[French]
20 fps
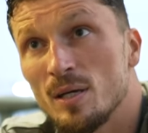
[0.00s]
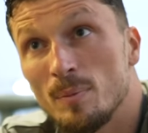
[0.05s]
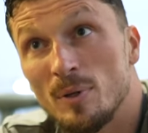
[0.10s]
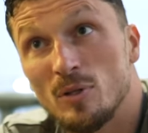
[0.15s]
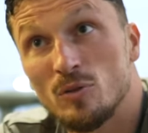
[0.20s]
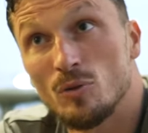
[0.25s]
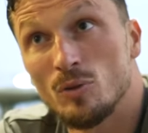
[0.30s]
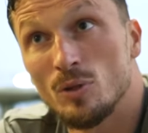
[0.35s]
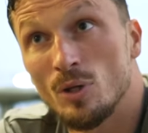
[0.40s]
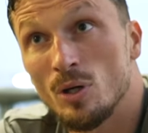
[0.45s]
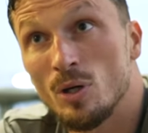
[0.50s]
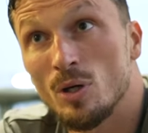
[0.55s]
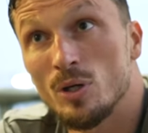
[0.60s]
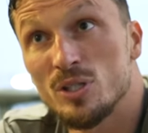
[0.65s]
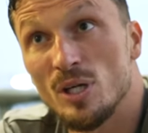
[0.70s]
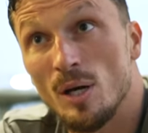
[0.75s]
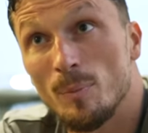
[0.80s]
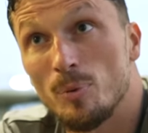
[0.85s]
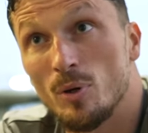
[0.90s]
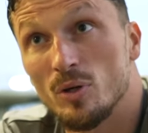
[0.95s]
Et maintenant, en
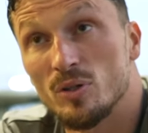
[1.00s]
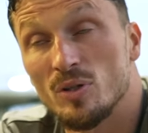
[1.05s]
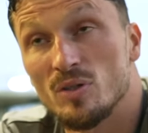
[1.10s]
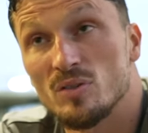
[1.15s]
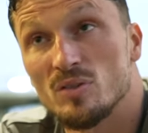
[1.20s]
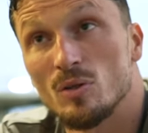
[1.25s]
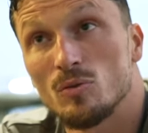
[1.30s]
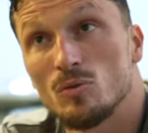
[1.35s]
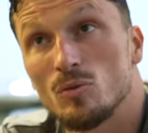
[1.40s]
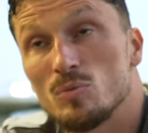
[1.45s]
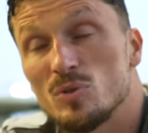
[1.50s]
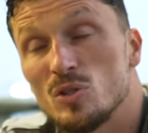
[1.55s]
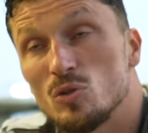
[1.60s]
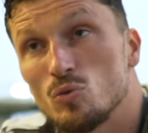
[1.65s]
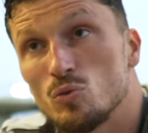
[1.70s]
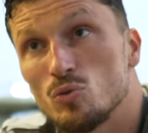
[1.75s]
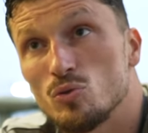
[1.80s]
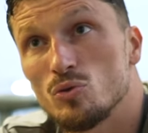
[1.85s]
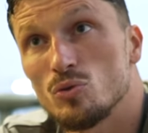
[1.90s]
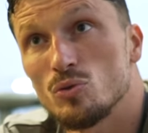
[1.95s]
y apportant cette petite
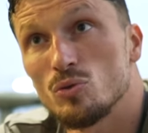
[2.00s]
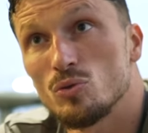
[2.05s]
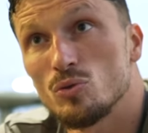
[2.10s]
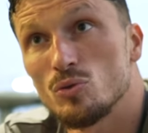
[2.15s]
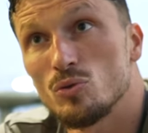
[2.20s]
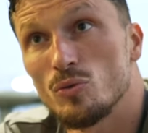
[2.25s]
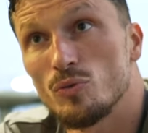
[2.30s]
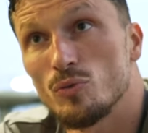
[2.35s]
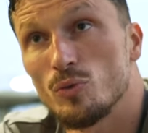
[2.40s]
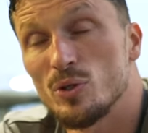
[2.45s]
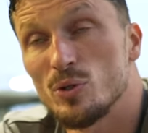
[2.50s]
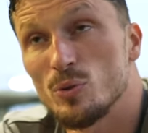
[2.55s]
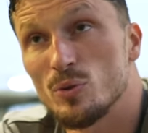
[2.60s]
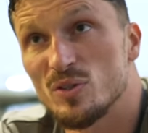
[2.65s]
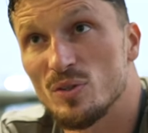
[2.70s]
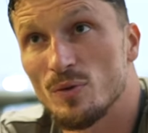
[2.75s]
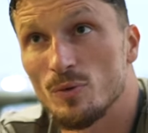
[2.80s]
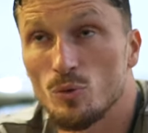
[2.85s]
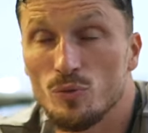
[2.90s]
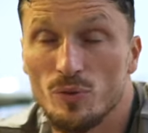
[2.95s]
touche de, folie
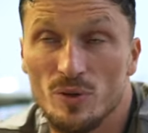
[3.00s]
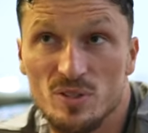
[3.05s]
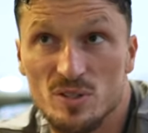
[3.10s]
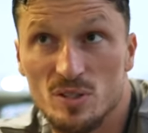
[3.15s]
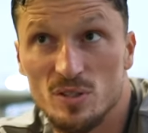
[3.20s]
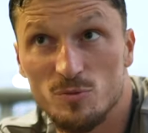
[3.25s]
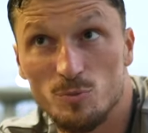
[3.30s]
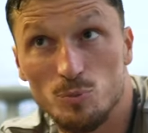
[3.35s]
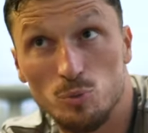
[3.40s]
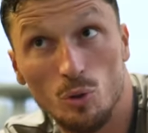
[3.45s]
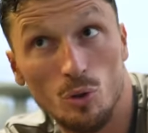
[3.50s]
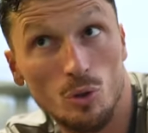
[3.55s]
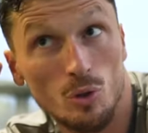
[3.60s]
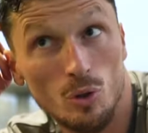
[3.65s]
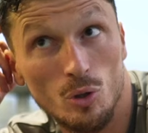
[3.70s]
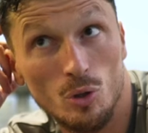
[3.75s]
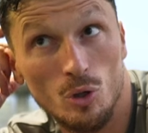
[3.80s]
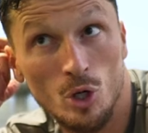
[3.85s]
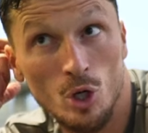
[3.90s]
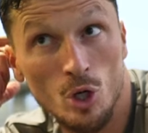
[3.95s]
offensive pour,
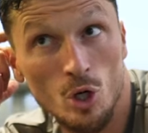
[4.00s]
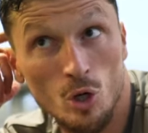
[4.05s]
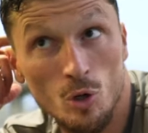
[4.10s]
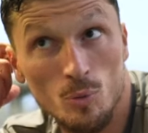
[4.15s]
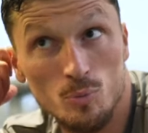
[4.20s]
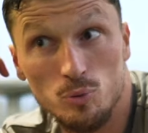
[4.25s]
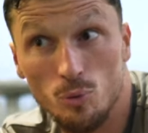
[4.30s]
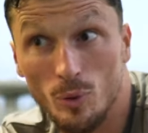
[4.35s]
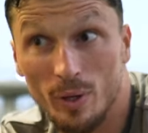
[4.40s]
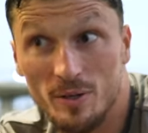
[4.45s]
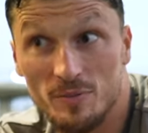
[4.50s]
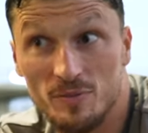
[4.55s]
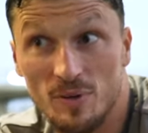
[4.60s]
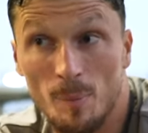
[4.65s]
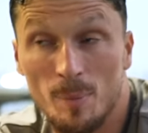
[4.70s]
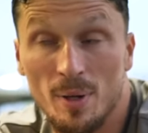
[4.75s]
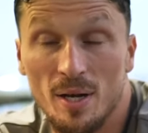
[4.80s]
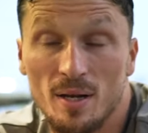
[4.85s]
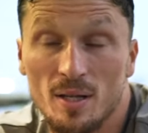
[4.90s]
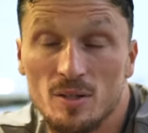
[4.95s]
euh, pour aller
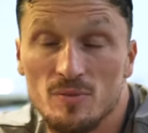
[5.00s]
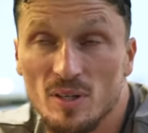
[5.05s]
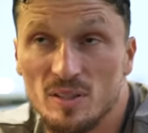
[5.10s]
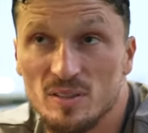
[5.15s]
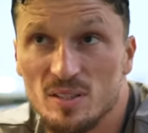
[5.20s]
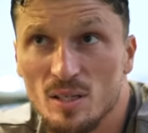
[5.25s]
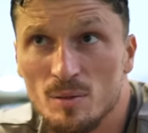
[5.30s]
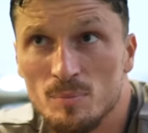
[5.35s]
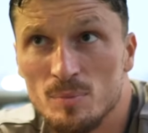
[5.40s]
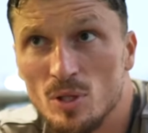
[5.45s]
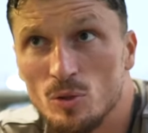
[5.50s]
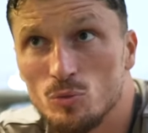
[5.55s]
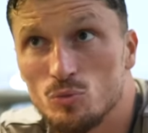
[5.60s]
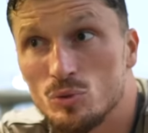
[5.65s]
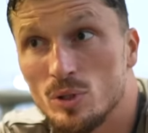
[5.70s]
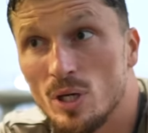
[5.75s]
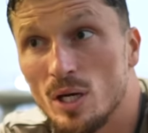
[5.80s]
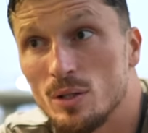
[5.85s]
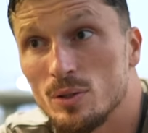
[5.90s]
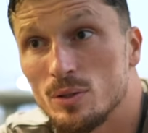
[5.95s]
faire mal à l'adversaire. Mais en
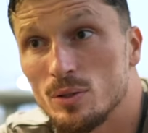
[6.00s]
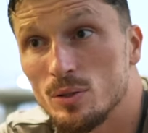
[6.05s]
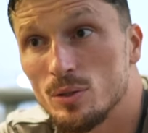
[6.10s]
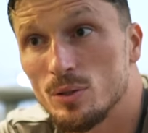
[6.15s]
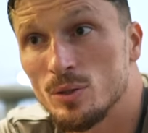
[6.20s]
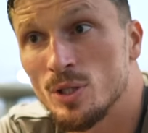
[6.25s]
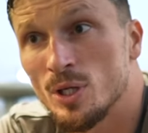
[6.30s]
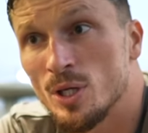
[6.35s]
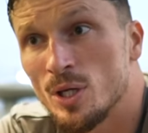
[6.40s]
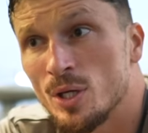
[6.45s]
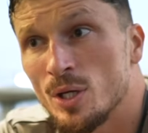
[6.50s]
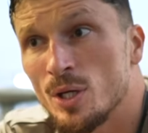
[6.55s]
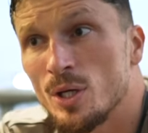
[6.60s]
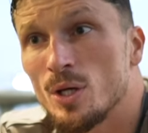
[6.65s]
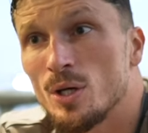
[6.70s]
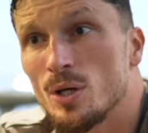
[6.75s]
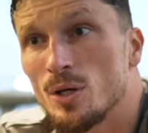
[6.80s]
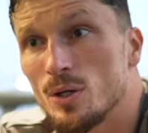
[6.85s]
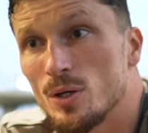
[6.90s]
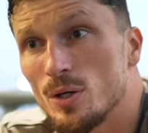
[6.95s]
tout cas,
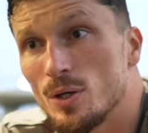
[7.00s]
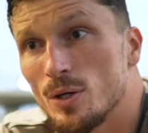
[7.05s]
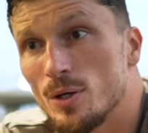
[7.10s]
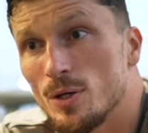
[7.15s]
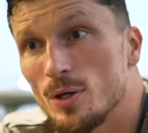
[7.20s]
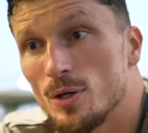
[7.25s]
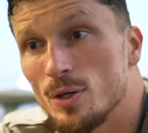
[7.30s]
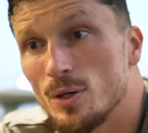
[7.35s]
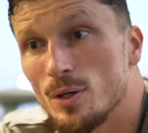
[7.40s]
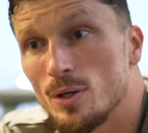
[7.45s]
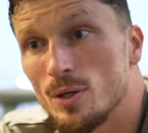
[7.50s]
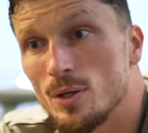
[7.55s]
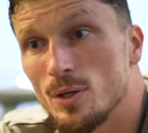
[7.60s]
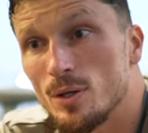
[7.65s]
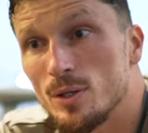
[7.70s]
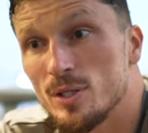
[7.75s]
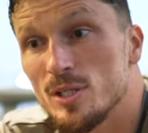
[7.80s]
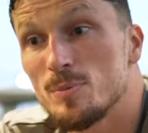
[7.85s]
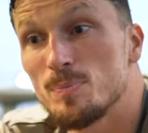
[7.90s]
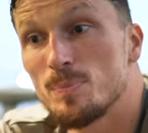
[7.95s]

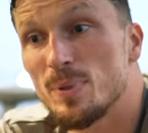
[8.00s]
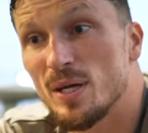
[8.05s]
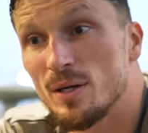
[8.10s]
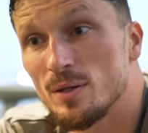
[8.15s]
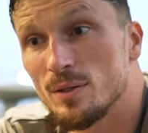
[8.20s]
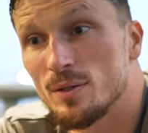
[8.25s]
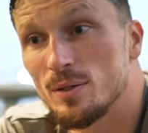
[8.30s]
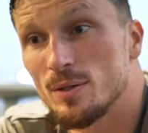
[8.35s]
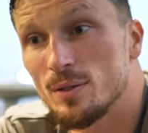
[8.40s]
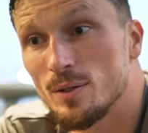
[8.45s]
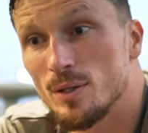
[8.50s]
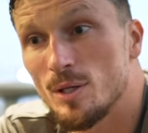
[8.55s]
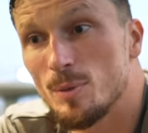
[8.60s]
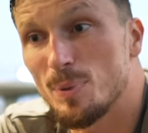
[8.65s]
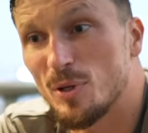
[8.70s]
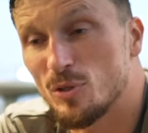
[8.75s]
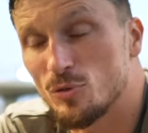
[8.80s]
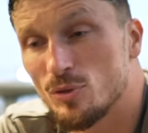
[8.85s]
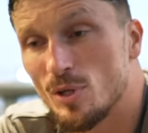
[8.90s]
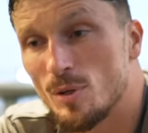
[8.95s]
euh, hyper, et
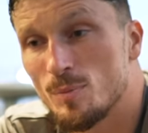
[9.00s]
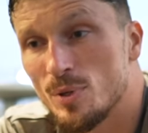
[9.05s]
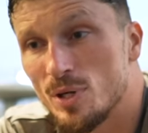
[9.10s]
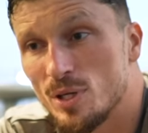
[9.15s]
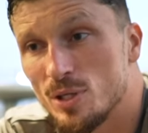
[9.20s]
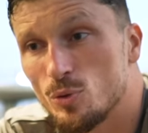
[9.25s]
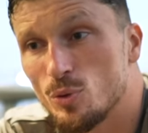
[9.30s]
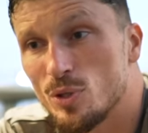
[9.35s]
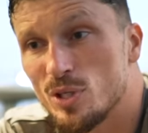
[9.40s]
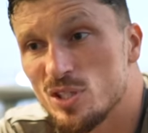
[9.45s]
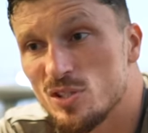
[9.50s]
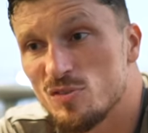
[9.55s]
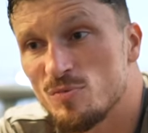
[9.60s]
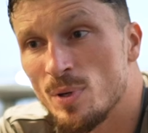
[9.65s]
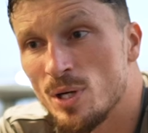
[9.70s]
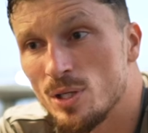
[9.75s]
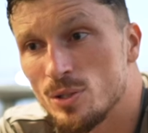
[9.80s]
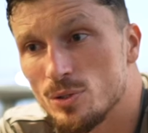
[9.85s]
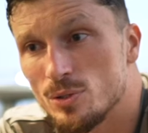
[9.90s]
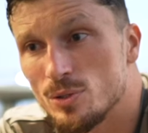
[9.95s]
personnellement et
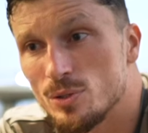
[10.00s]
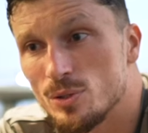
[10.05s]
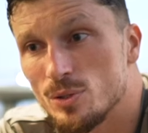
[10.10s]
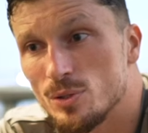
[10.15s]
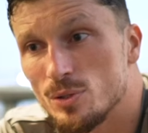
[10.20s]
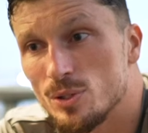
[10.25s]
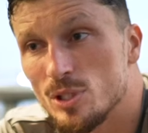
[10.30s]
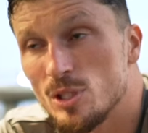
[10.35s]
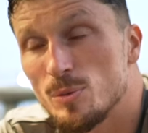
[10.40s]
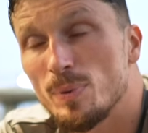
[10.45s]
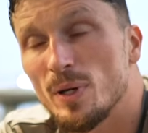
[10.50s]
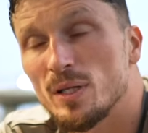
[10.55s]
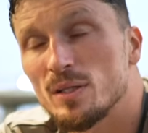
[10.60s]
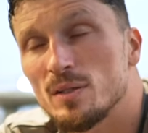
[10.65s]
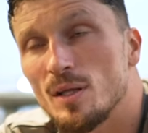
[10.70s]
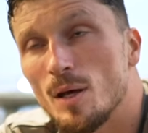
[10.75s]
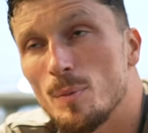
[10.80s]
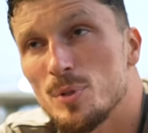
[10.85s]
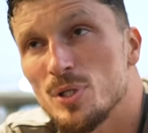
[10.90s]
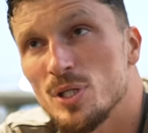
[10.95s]
collectivement, hyper
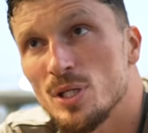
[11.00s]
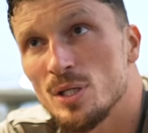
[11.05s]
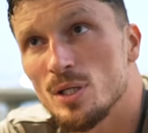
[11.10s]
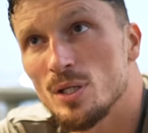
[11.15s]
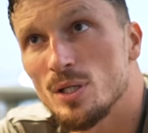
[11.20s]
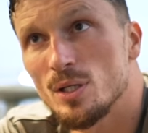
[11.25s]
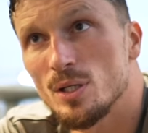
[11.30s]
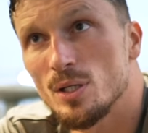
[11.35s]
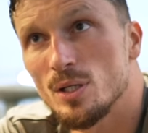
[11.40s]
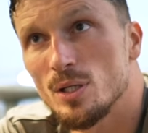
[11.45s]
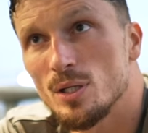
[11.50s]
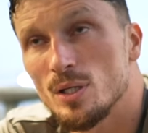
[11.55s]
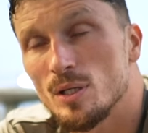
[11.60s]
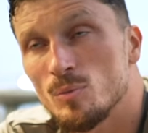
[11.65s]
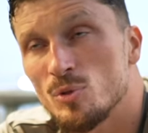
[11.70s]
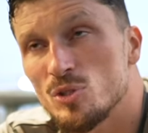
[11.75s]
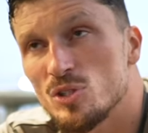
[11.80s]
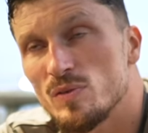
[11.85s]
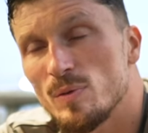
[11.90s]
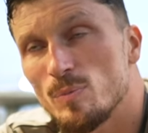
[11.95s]
déterminé et,
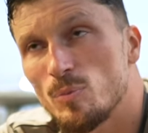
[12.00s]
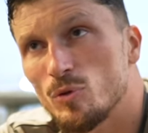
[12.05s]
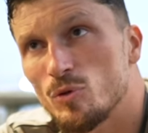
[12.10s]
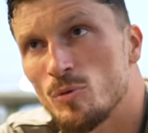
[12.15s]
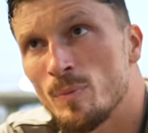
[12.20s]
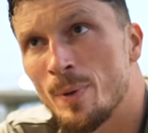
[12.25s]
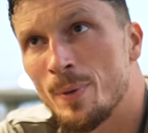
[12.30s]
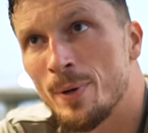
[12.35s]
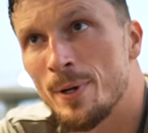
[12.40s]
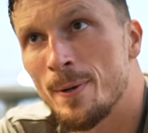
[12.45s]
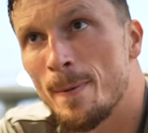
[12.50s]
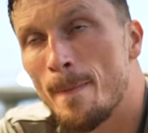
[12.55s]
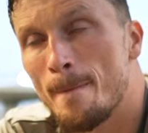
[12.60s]
motivé pour demain. Ouais.